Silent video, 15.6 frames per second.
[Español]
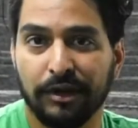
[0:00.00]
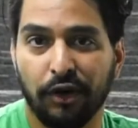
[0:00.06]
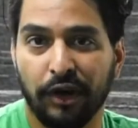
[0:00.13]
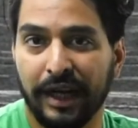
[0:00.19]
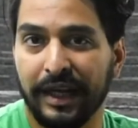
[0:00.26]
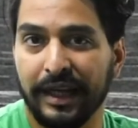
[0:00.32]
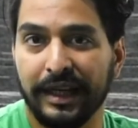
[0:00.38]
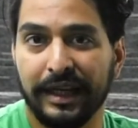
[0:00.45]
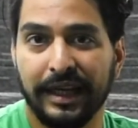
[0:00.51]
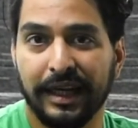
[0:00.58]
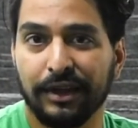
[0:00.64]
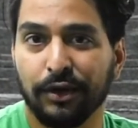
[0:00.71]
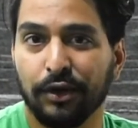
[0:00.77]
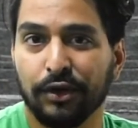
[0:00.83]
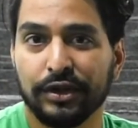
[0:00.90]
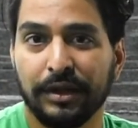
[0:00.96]
Lo que le diría a
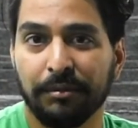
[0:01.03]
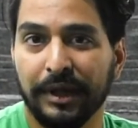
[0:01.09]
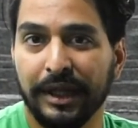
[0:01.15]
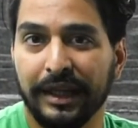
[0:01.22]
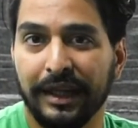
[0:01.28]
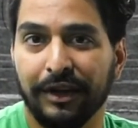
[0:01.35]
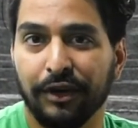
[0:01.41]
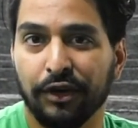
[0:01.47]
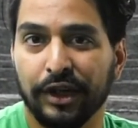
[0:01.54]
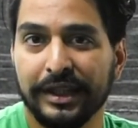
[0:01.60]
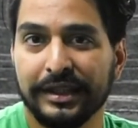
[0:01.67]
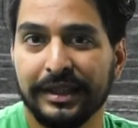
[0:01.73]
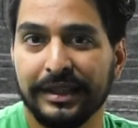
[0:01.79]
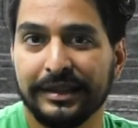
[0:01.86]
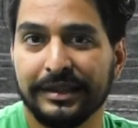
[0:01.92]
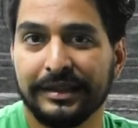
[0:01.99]
todos los
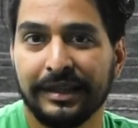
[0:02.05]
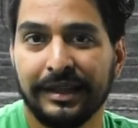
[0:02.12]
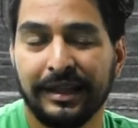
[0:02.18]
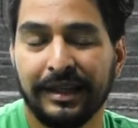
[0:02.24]
emprendedores es